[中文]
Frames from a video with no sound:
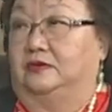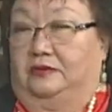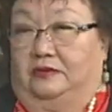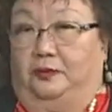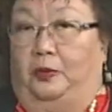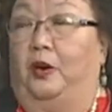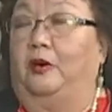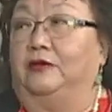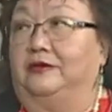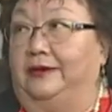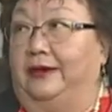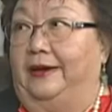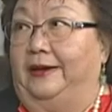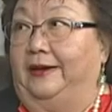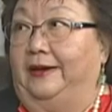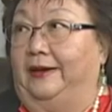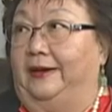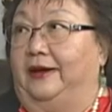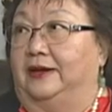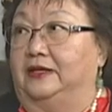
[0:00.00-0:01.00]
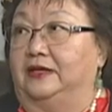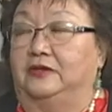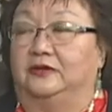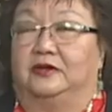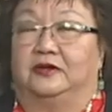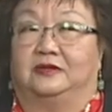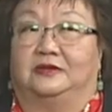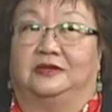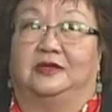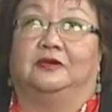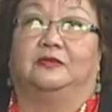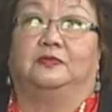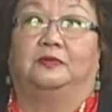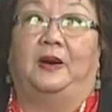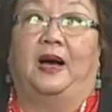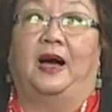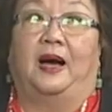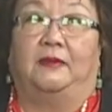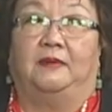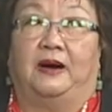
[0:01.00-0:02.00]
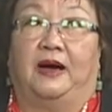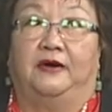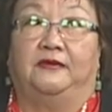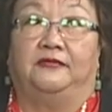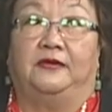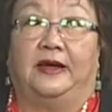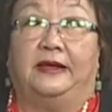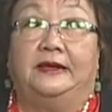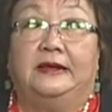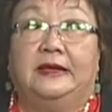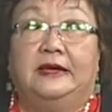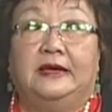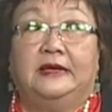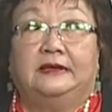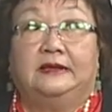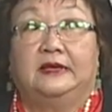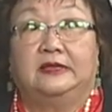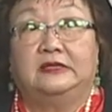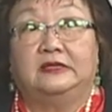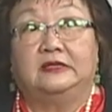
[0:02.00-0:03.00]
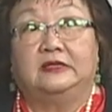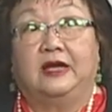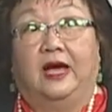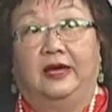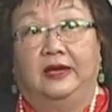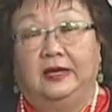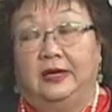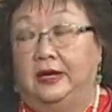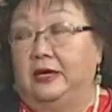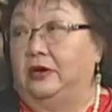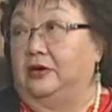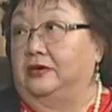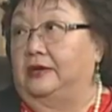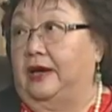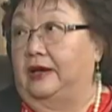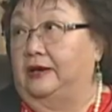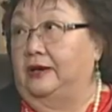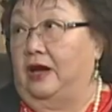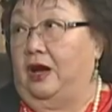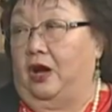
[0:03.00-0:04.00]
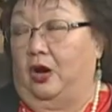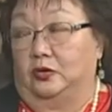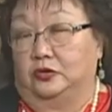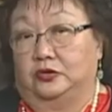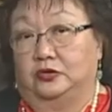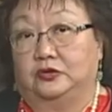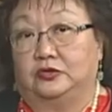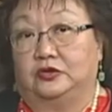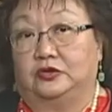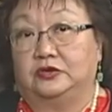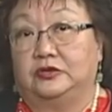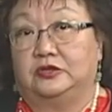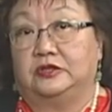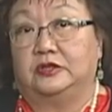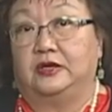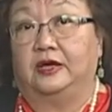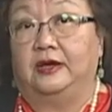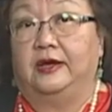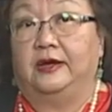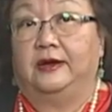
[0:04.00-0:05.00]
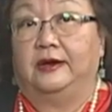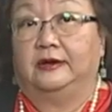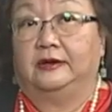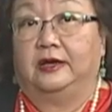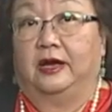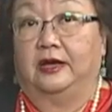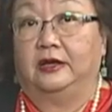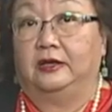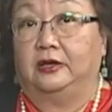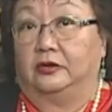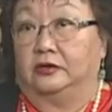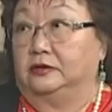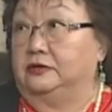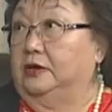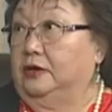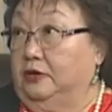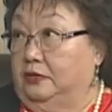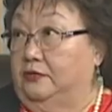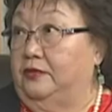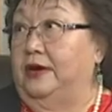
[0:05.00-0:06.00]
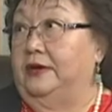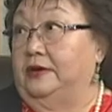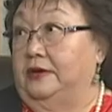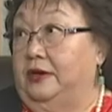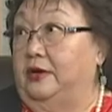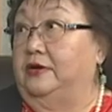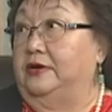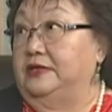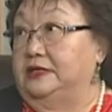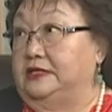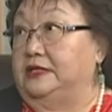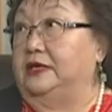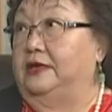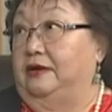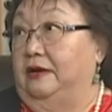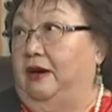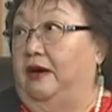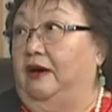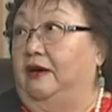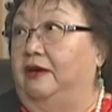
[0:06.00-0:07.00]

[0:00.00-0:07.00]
碰那一个，因为怕麻烦。但是他也有他的好处，就是他有那个 rent guarantee 的，